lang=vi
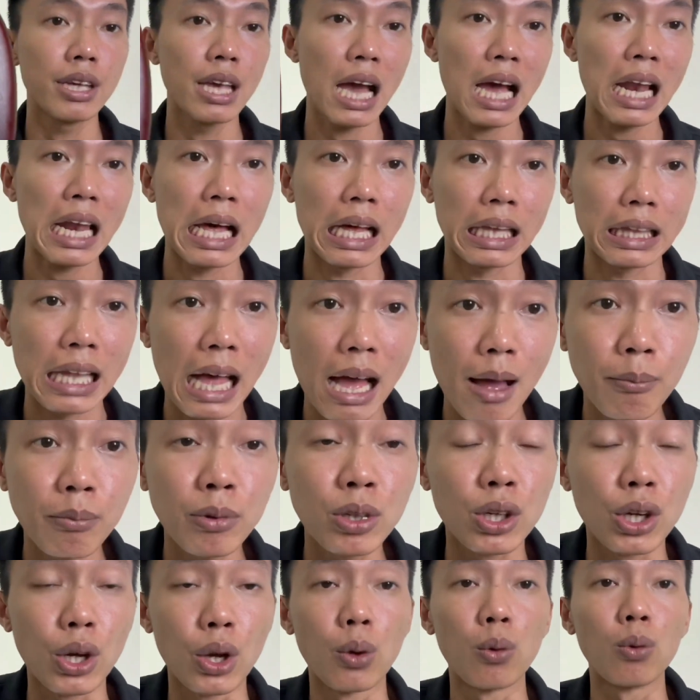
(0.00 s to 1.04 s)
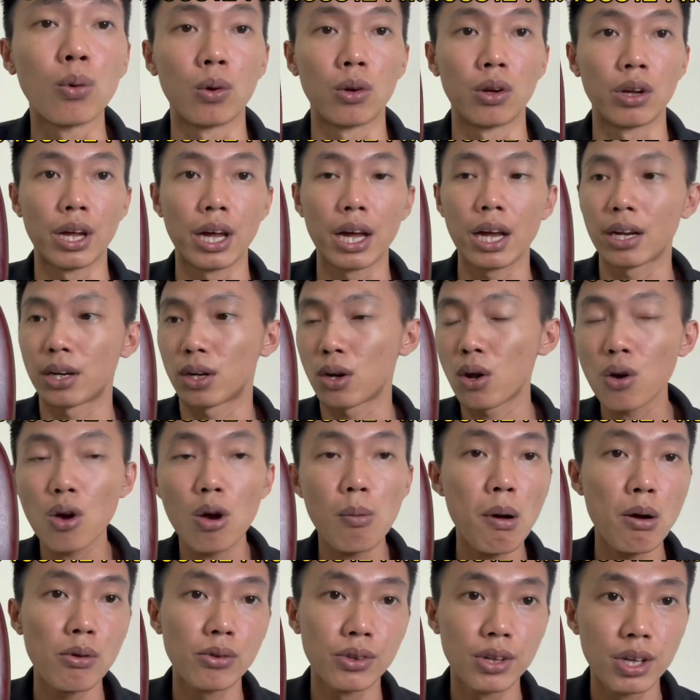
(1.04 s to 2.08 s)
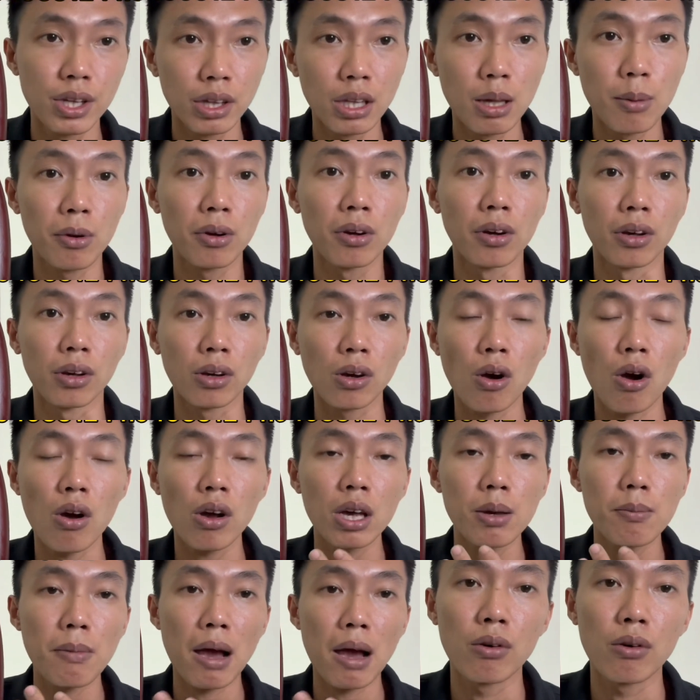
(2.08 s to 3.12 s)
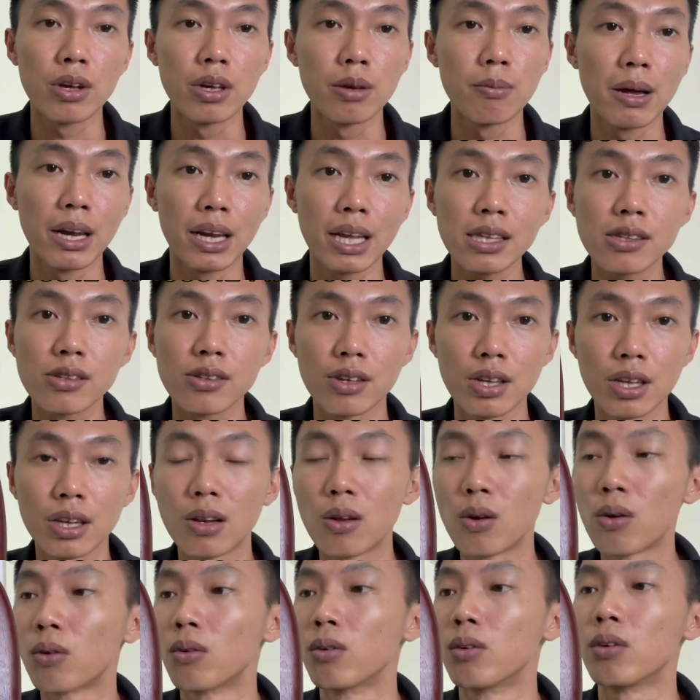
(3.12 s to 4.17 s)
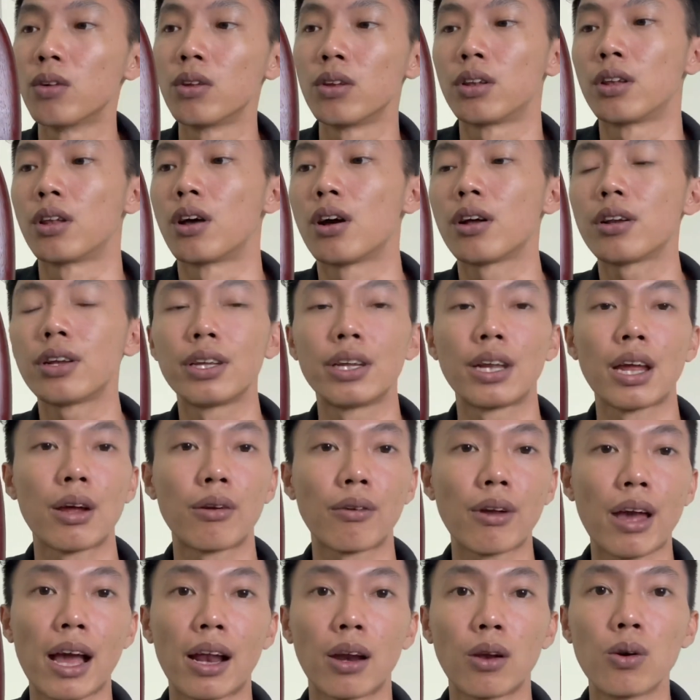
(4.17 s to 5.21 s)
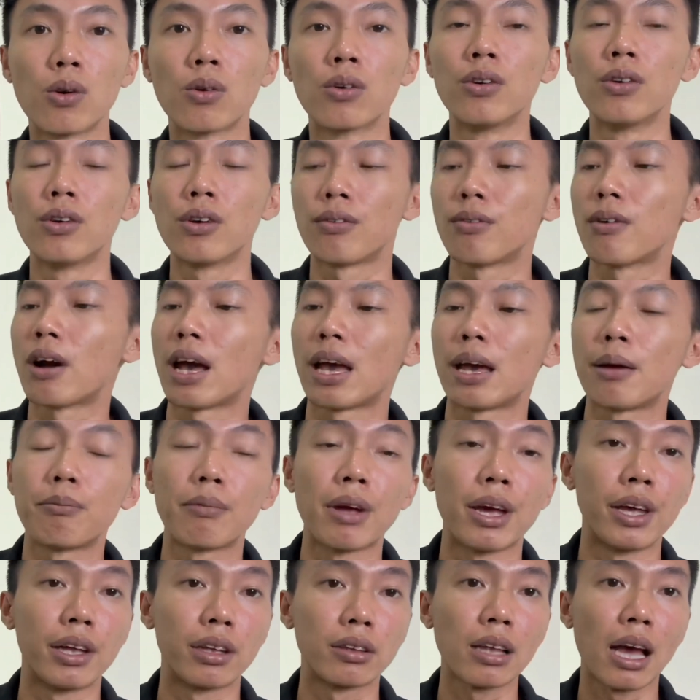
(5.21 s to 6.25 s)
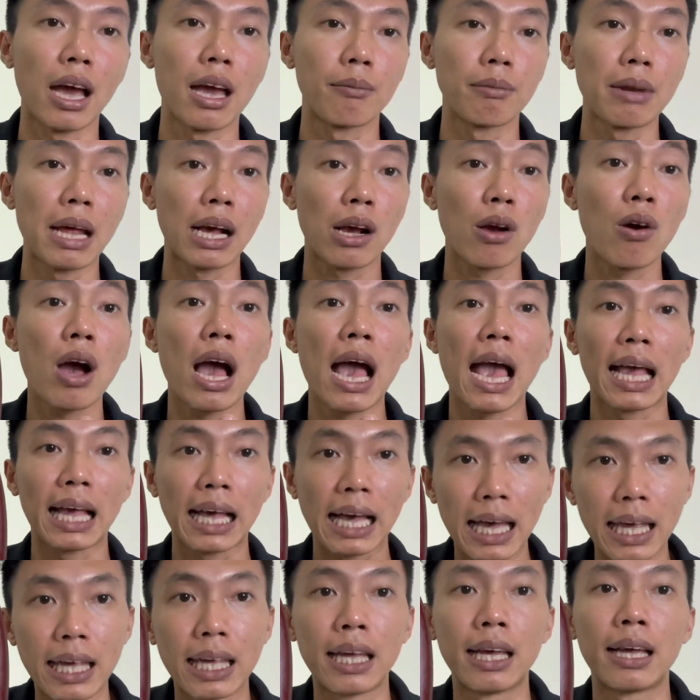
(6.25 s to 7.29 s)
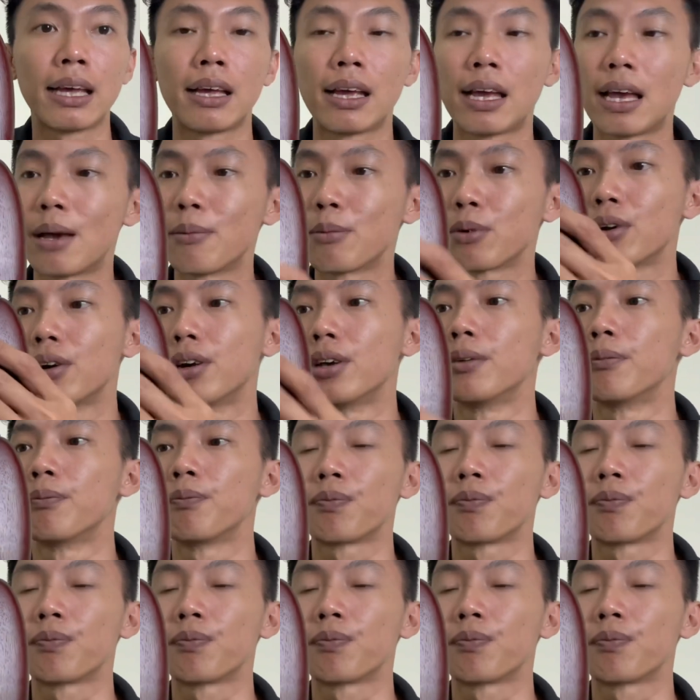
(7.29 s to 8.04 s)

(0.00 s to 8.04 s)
giá là 8 triệu ha nó có bao zin nha mọi người có cái Ibanez zin luôn nó đi theo đàn luôn và em hiện tại em đang có hai cây ha mọi người